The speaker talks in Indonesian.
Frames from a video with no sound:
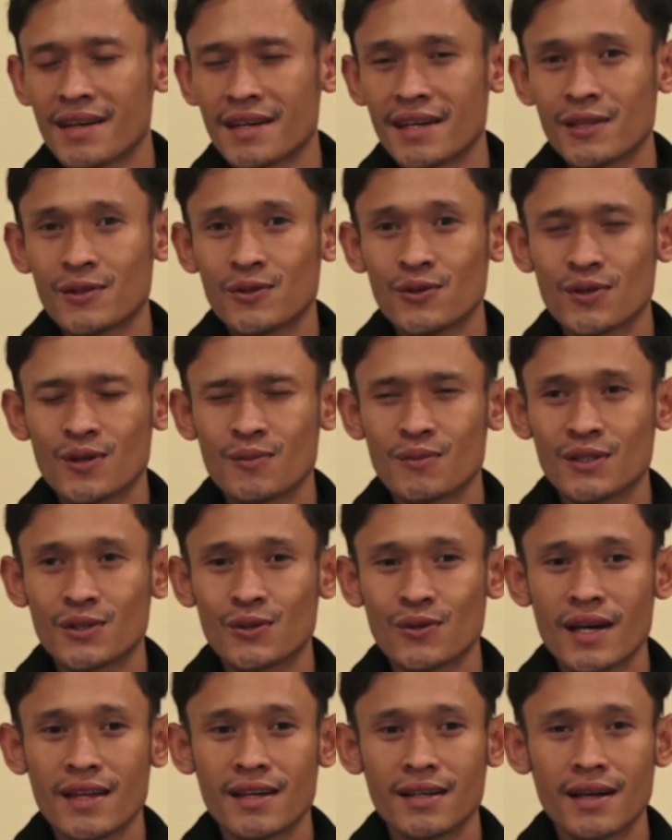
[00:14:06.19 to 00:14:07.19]
Nah itu
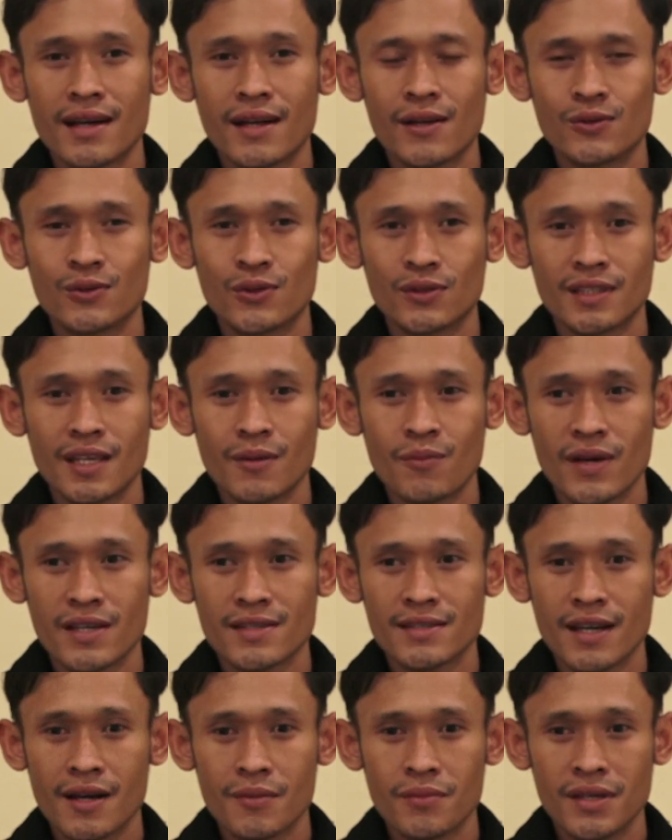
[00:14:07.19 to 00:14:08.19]
kebetulan kalau untuk
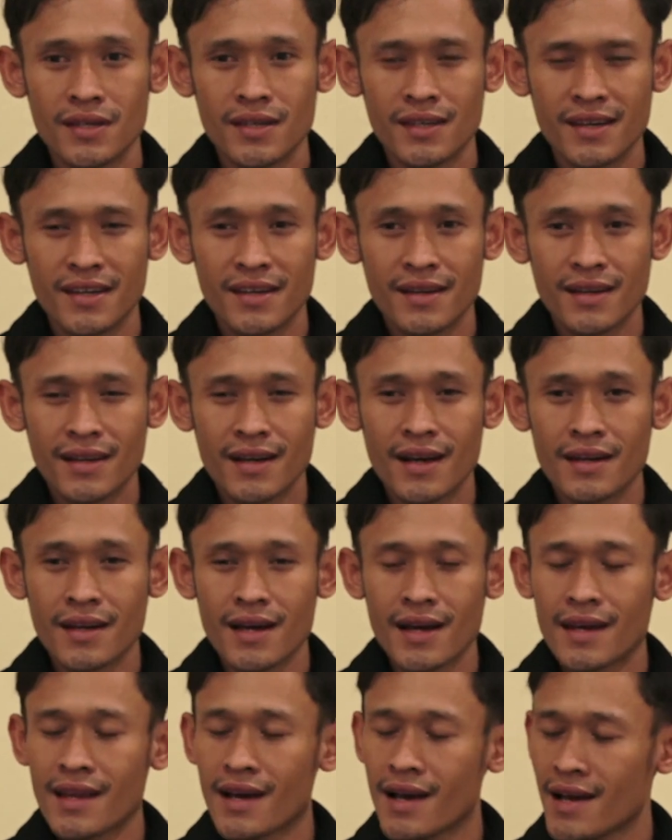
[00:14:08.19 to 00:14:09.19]
TPS kami
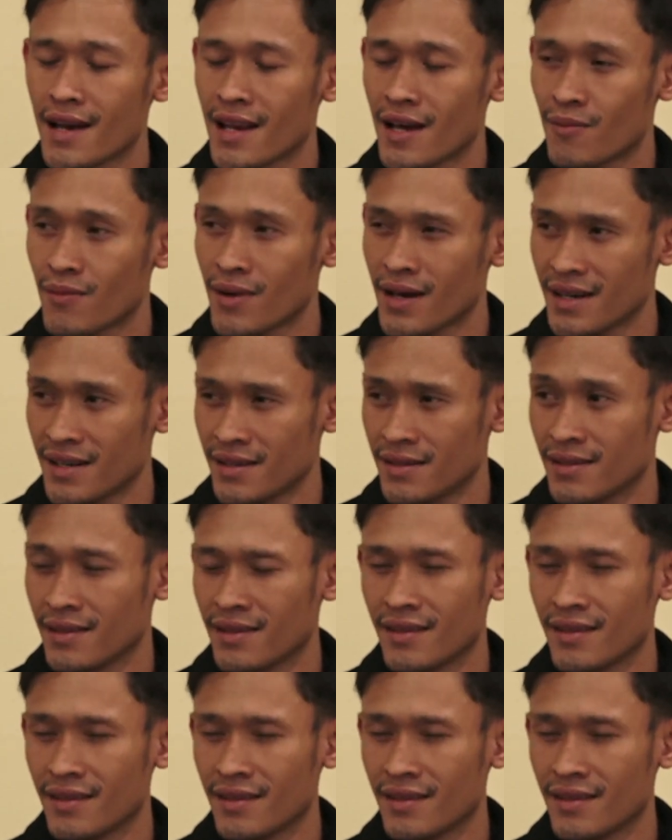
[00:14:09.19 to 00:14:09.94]
karena ada halaman,